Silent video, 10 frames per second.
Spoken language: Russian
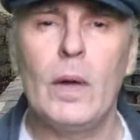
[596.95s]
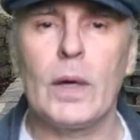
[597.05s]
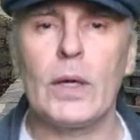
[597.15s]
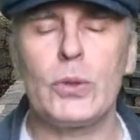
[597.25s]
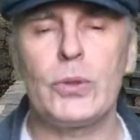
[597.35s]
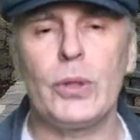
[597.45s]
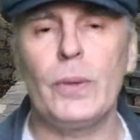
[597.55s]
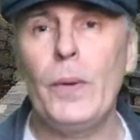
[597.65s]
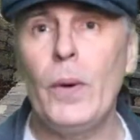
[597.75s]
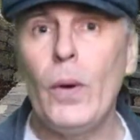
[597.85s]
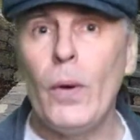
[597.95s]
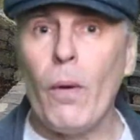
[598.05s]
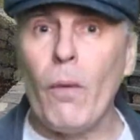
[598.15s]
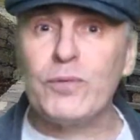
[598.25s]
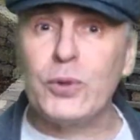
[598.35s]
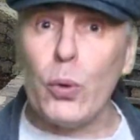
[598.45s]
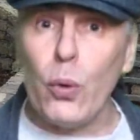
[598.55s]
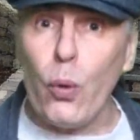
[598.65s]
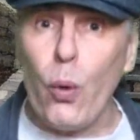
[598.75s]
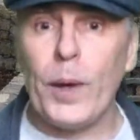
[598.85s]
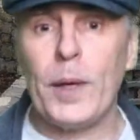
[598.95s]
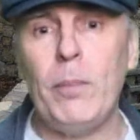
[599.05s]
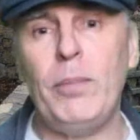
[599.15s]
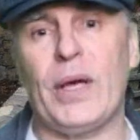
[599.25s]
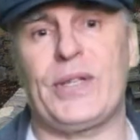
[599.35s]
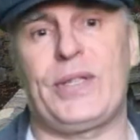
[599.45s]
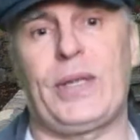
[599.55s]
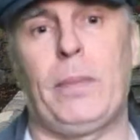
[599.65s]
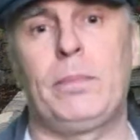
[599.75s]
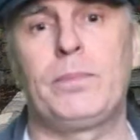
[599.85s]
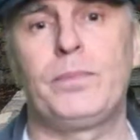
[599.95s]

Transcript: Грызучу. В другое место.